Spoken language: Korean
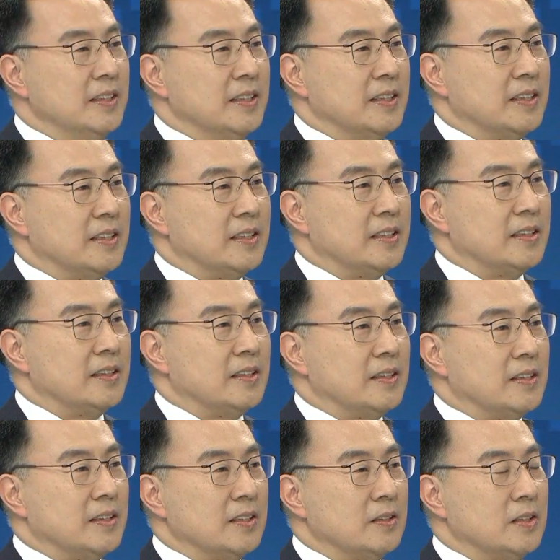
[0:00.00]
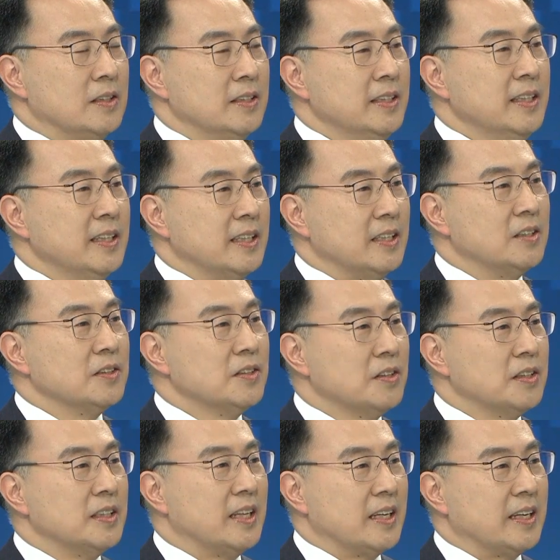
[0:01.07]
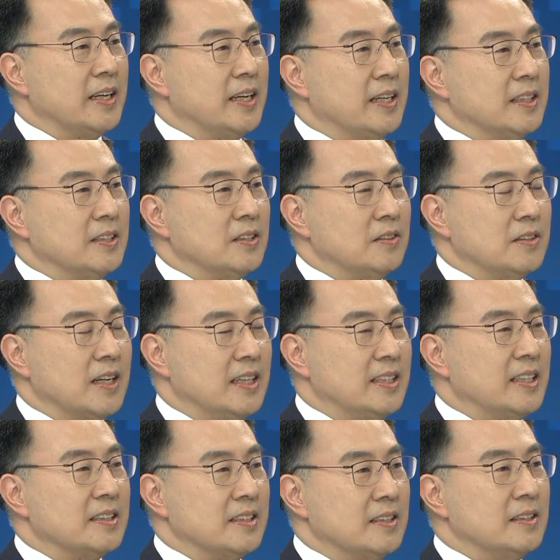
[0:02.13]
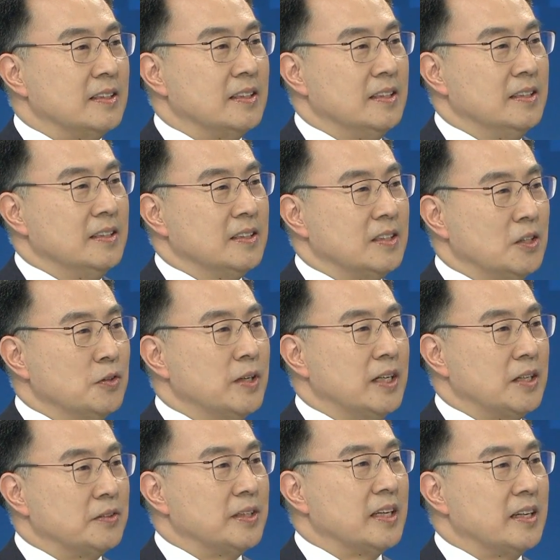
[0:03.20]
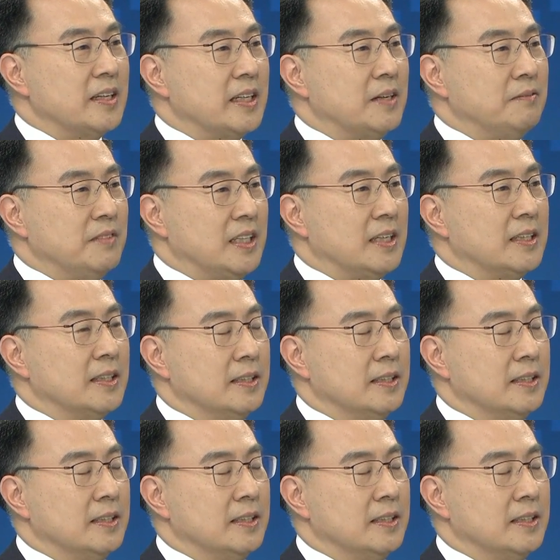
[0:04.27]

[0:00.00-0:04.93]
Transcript: 어, 틀이 형성이 된 게 저는 가장 큰 성과라고 생각을 합니다.